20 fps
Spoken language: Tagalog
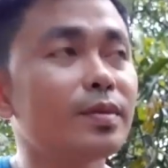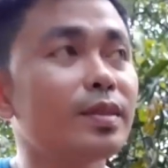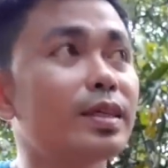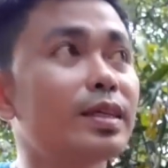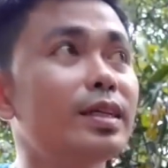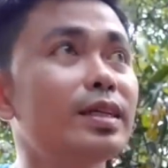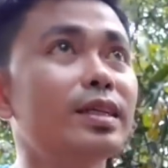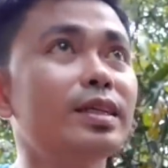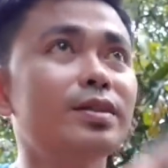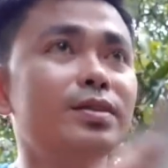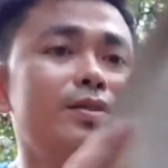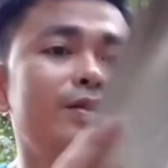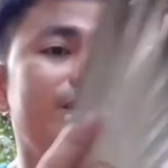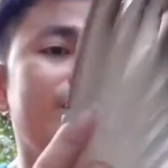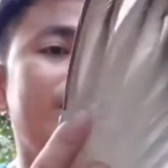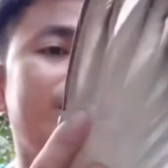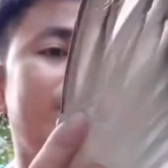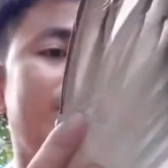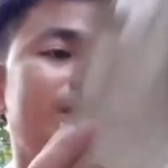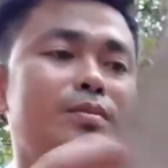Ayan eh oh.
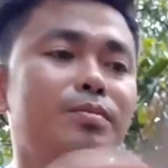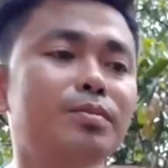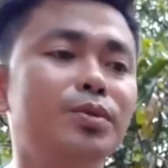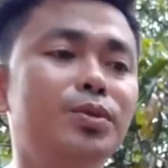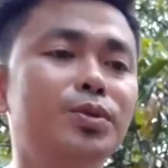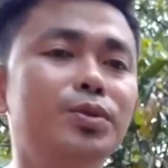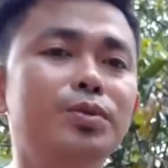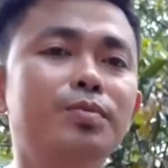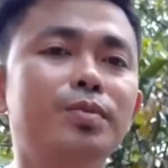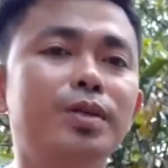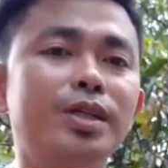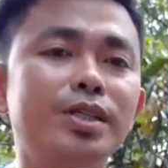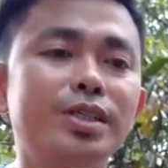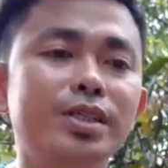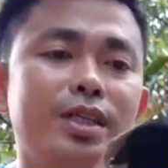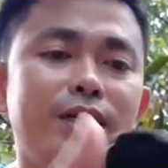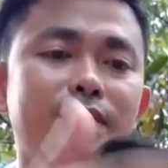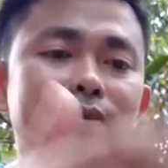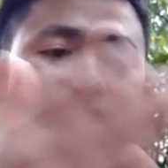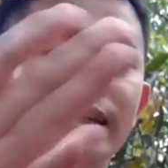Blue bar
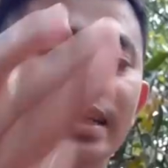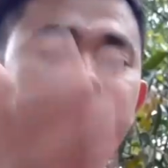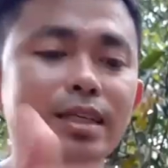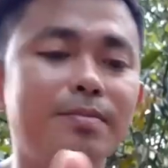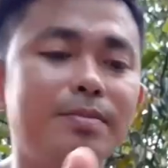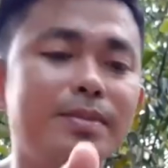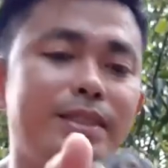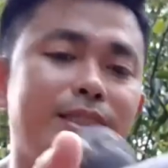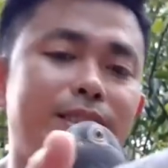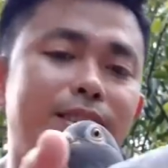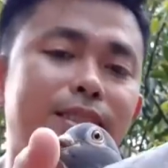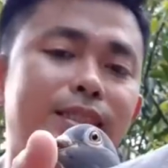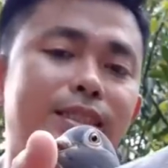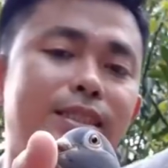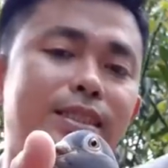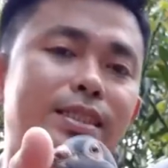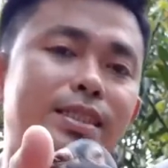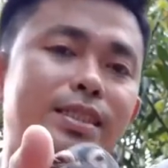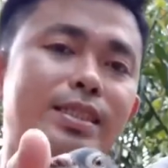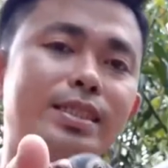siya mga
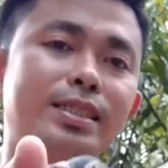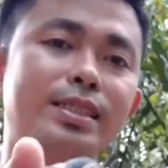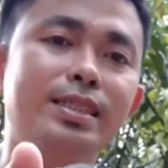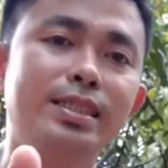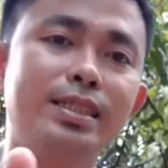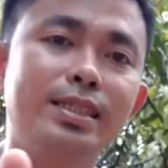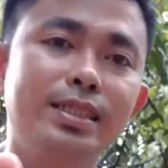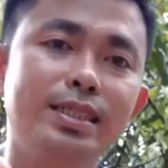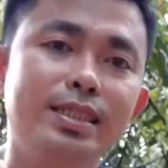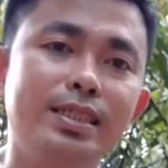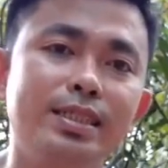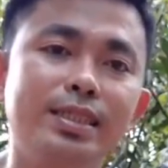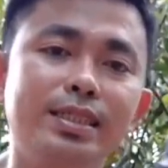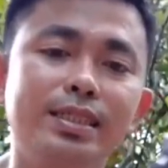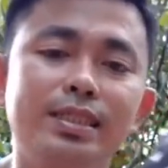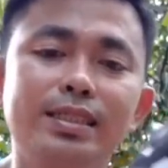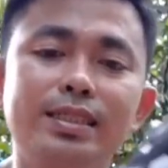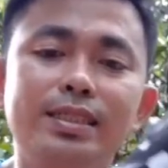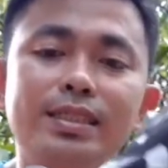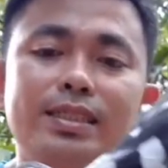kalapatids.
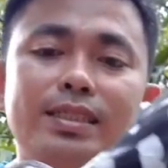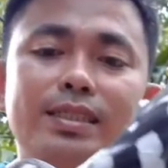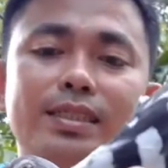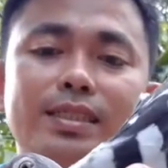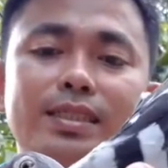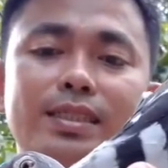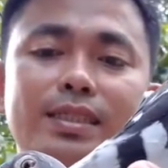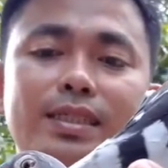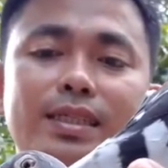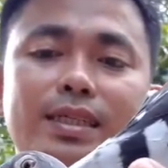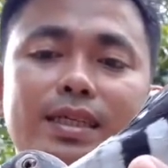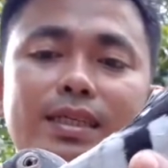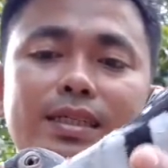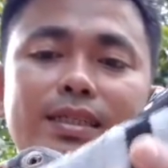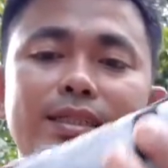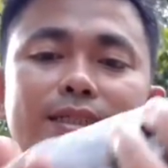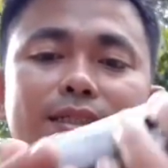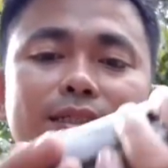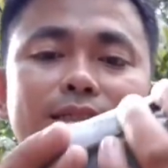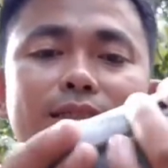Ayan.
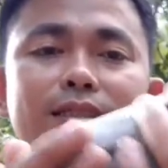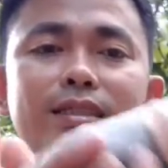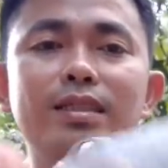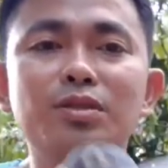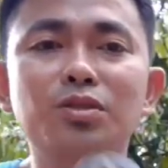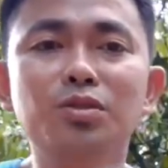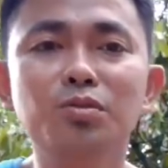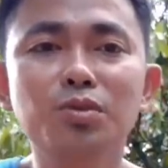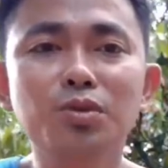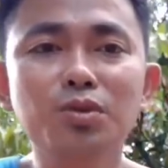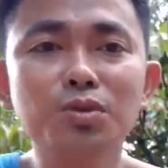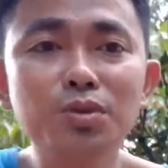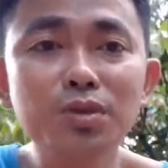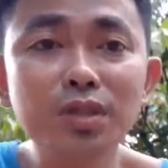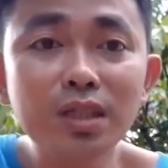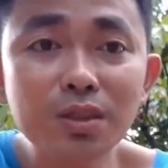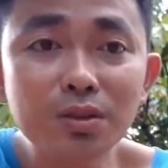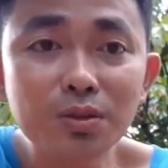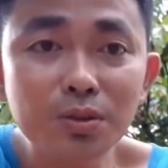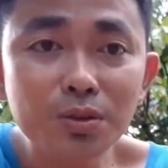Dumugo
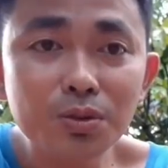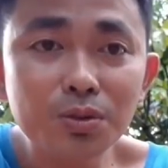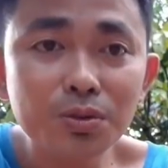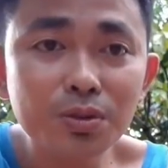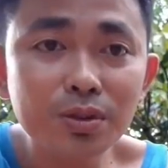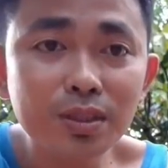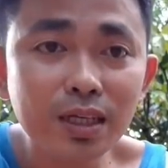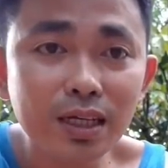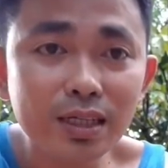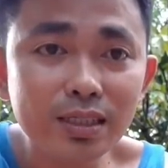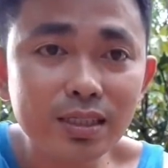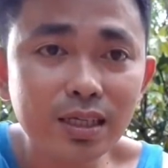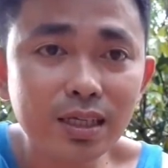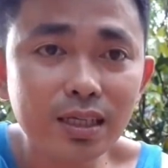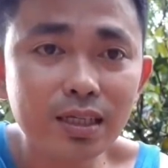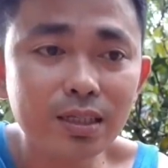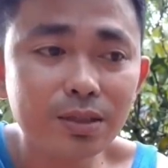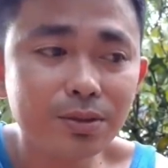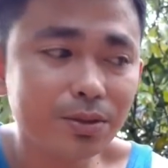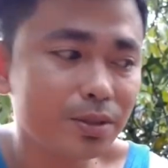na yung nguso niya kasi
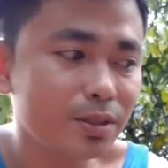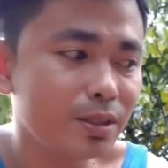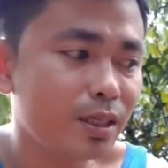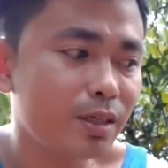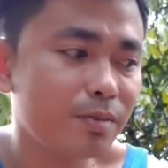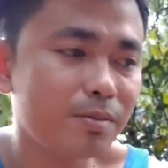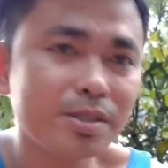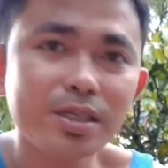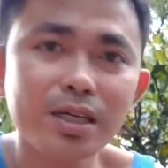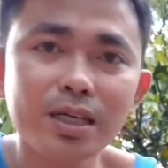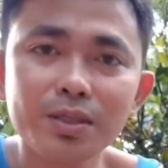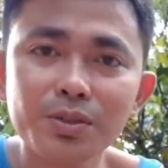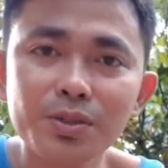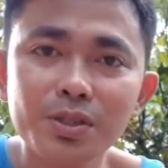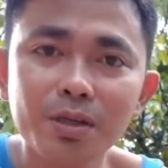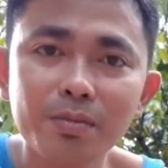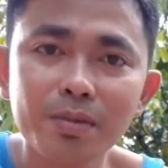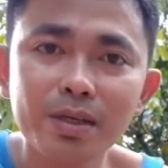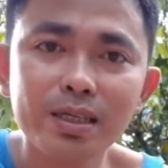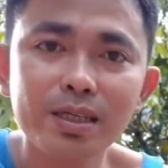ang likot niya eh. Masyado
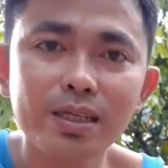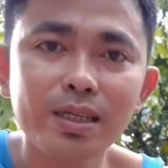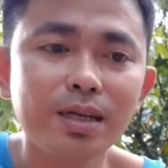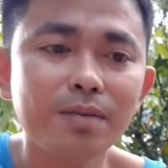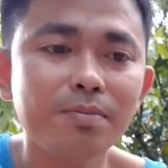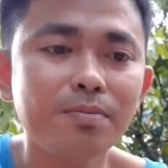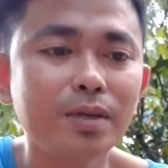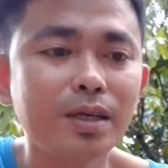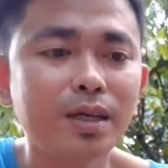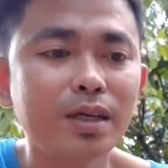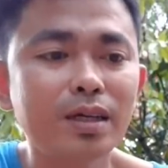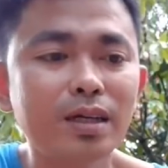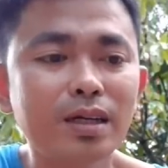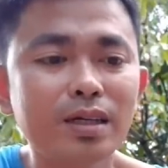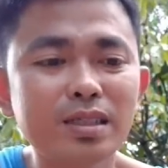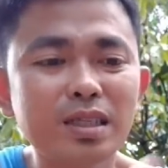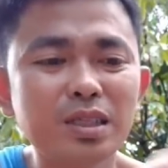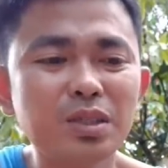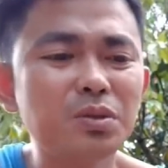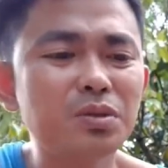siyang mailap.
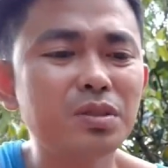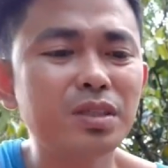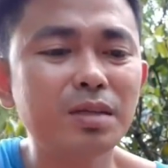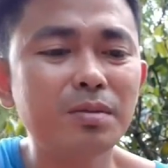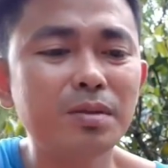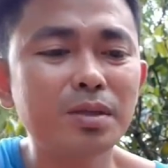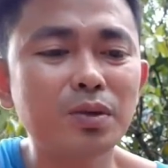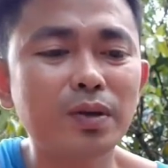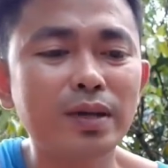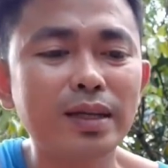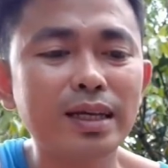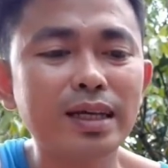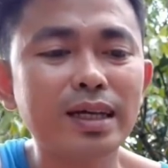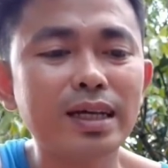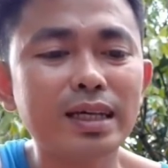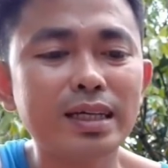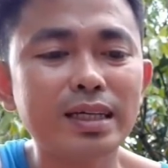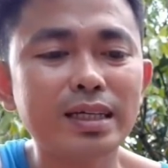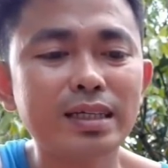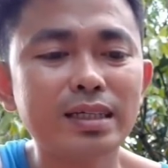Kasi ito hindi naman to
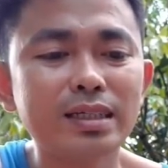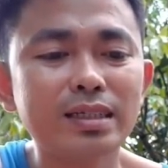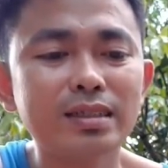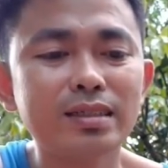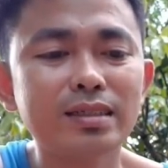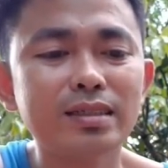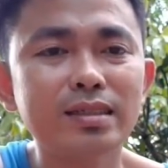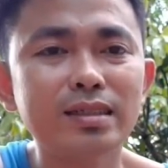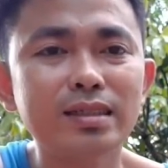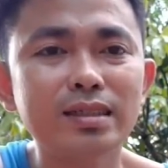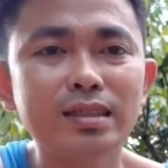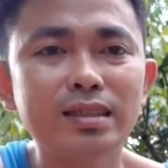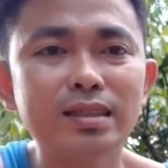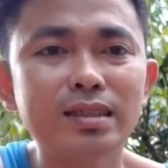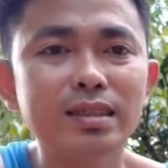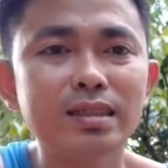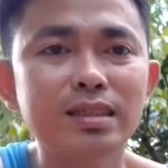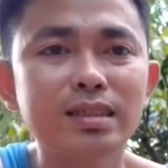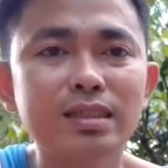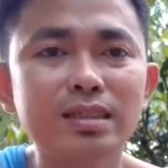alaga eh.
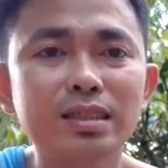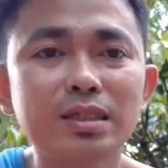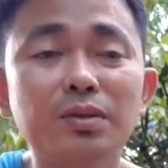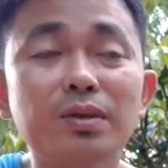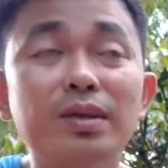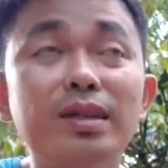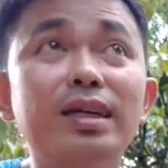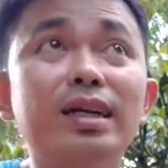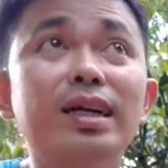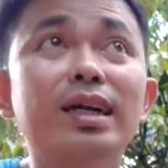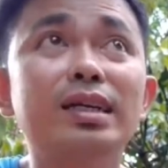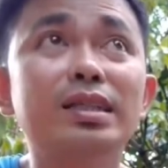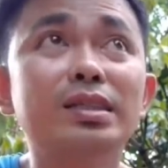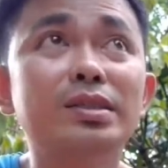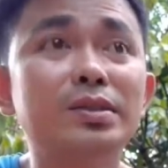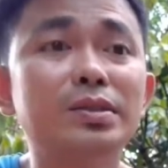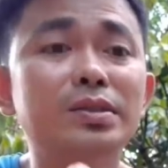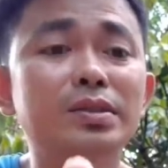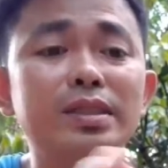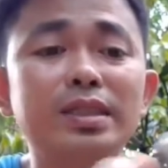Kasi kung alaga
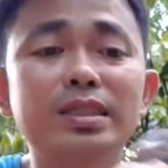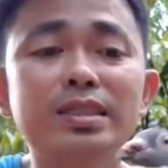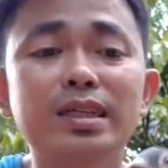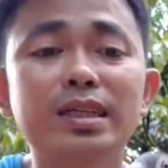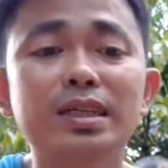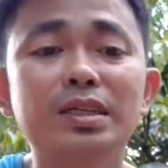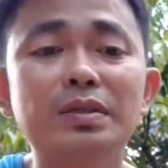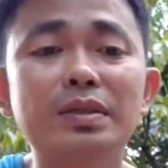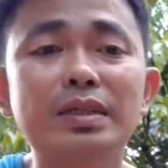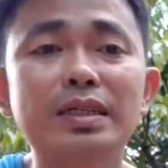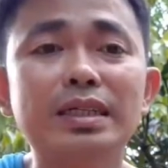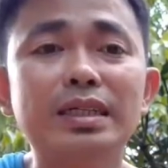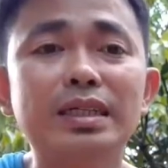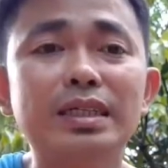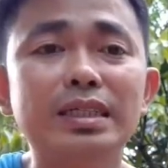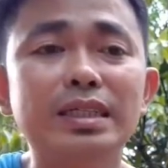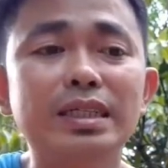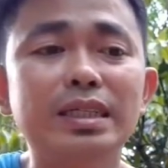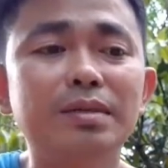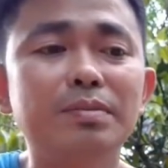to, hindi siya ganun
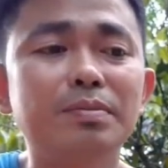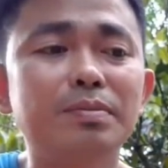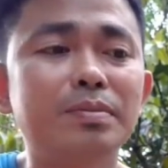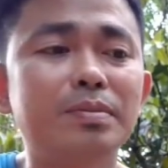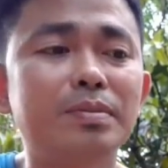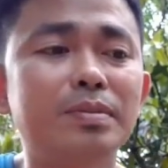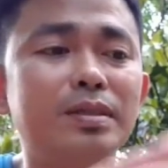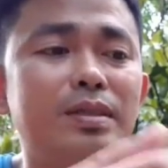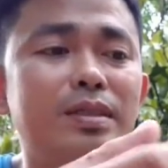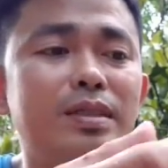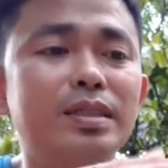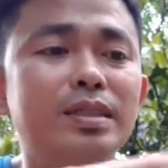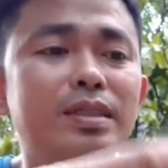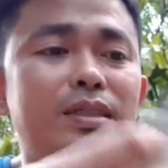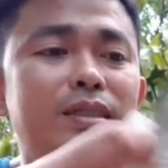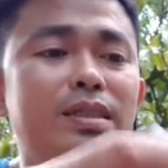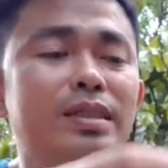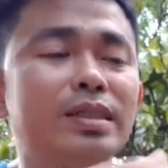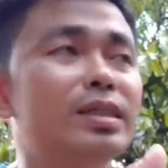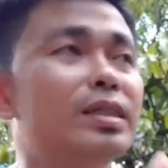kailap.
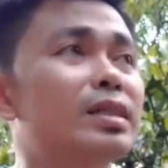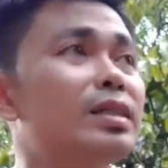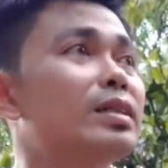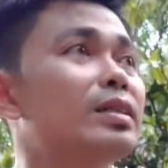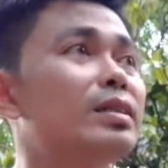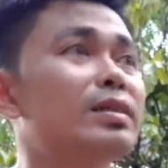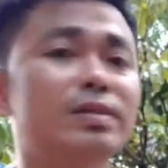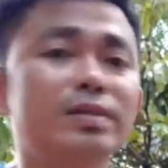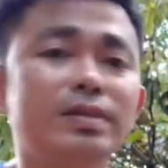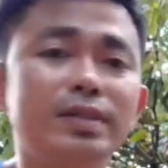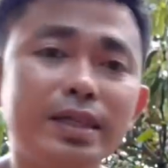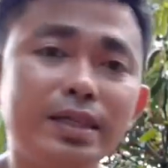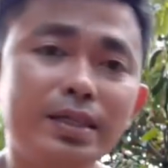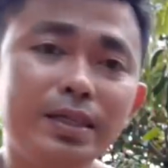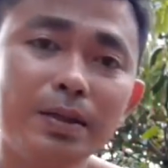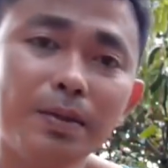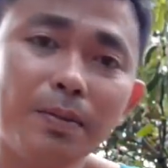Okay.